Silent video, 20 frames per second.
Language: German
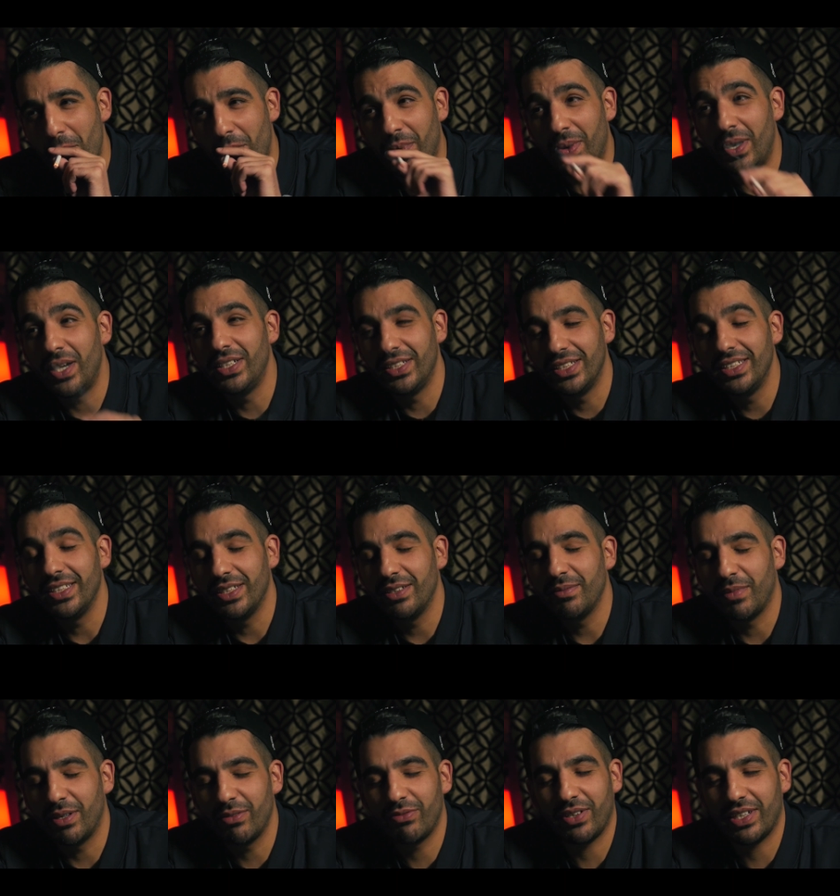deinen Eltern
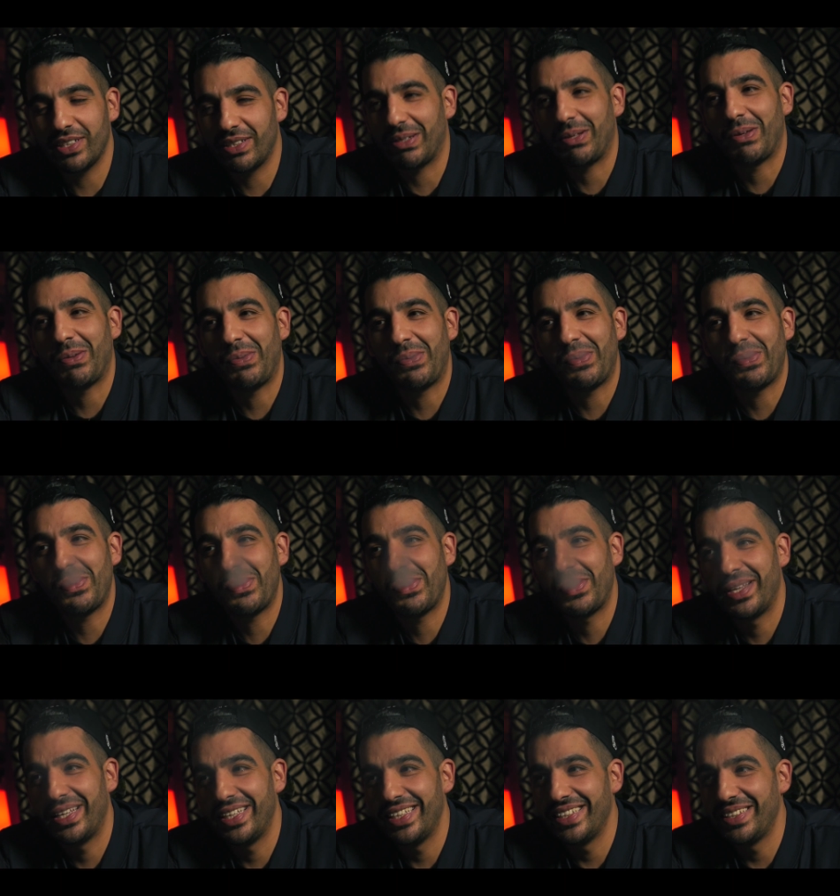aus? Mein Vater. War ich.
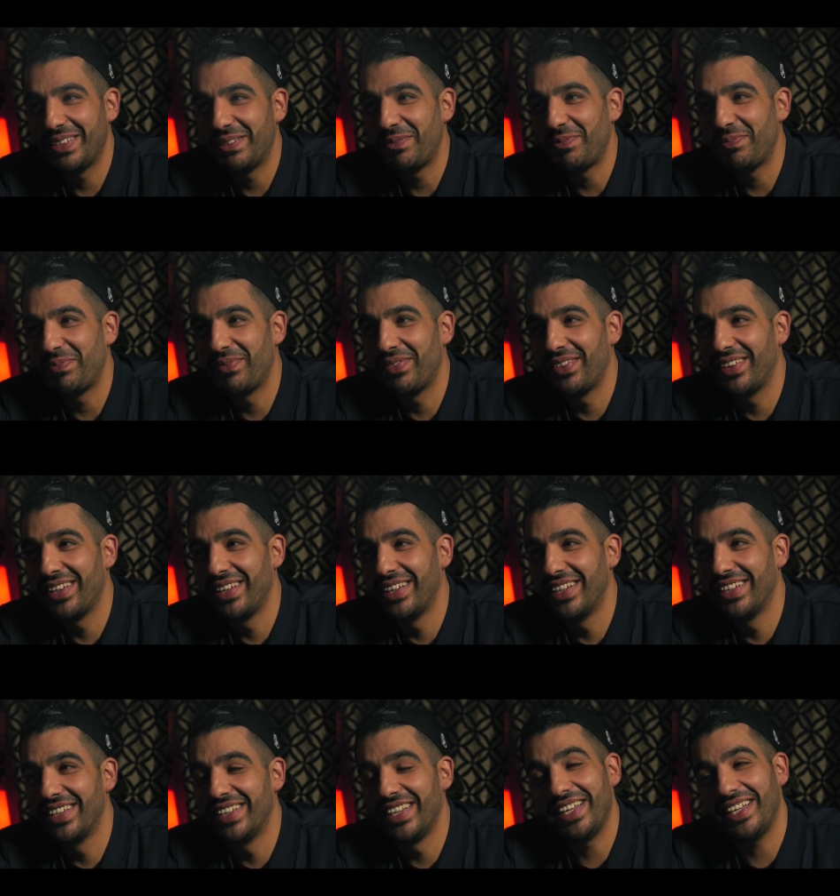Krass.
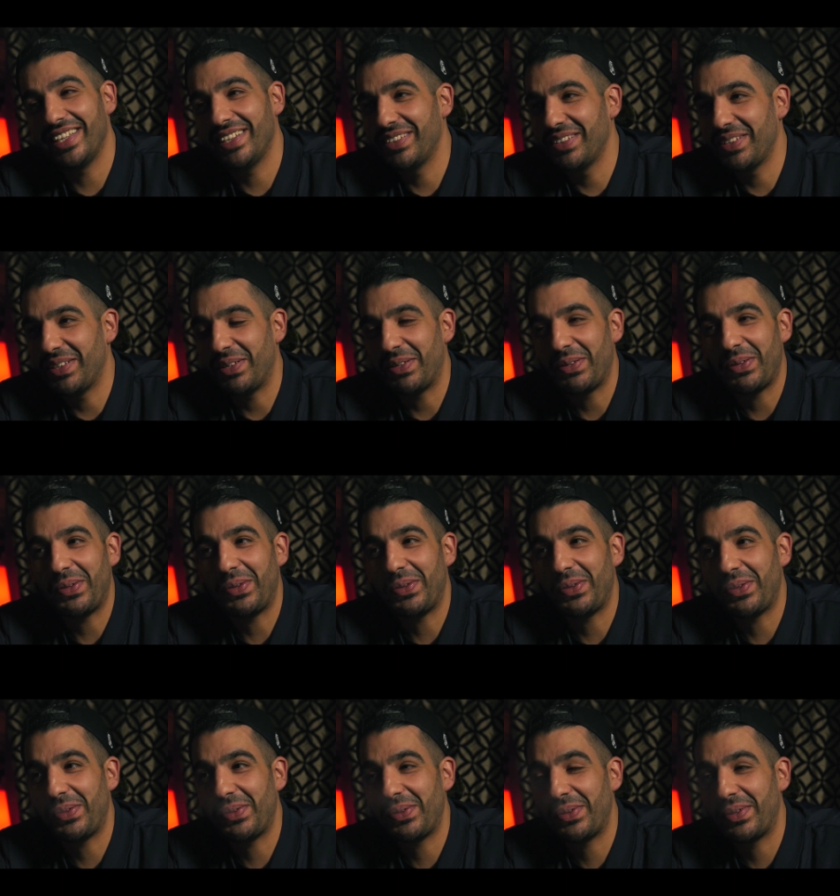Ja.
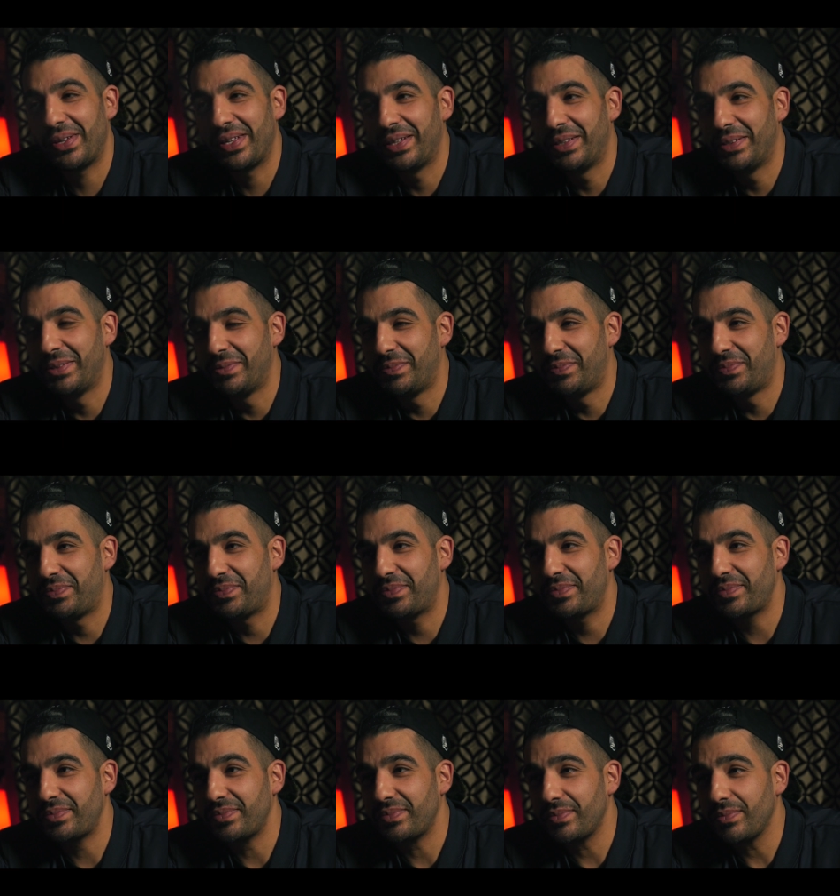Woher
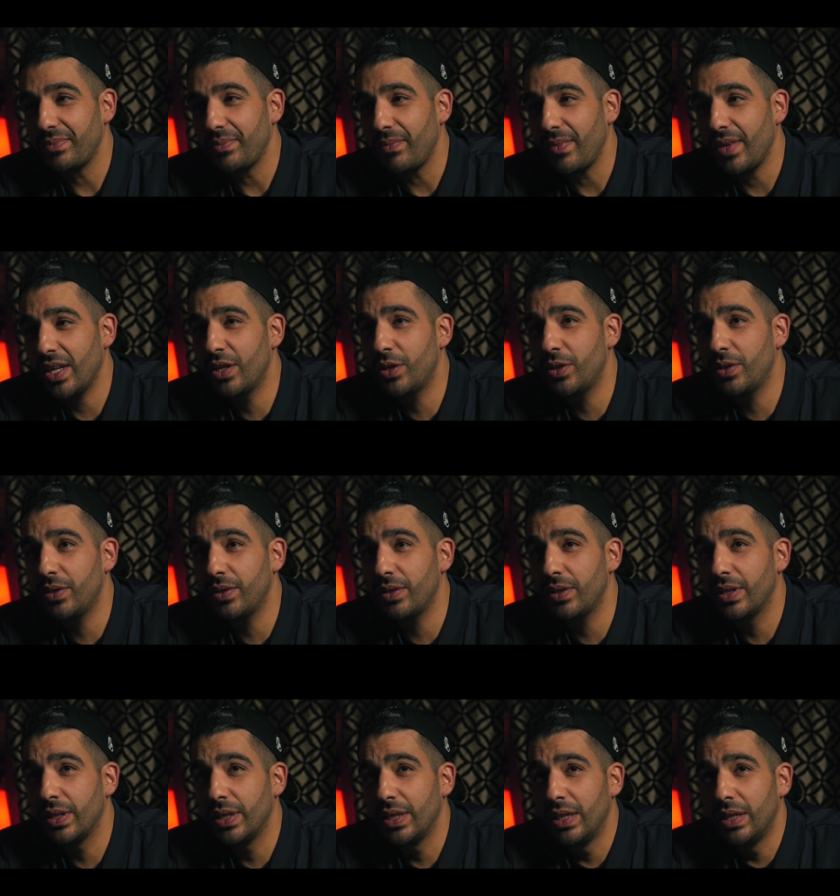kommst du? Wo?
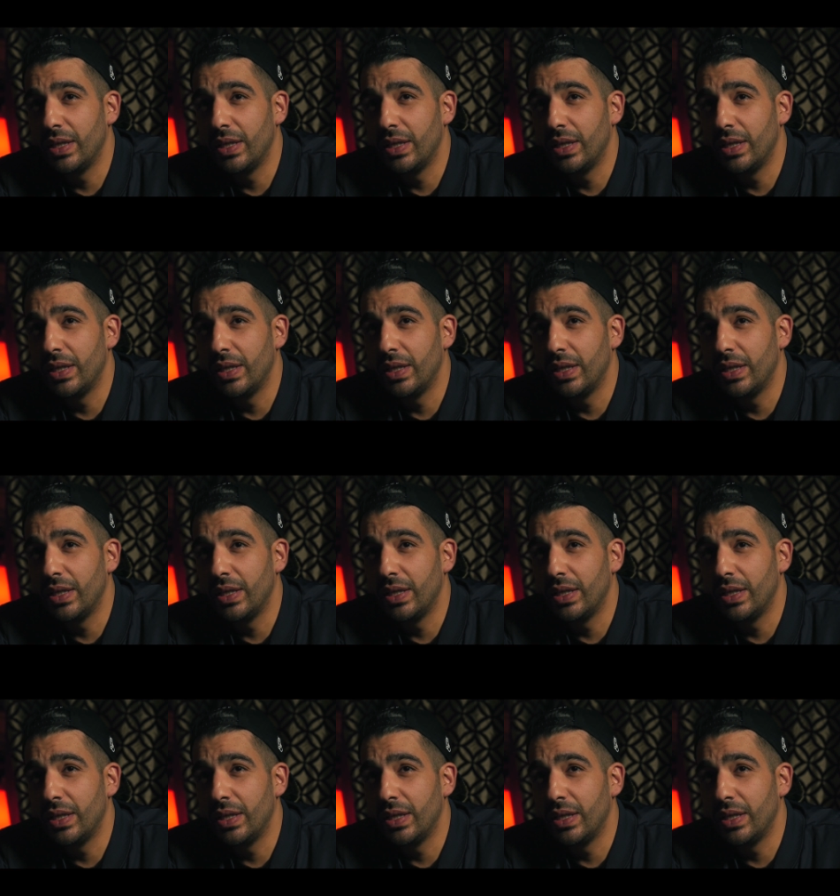Ich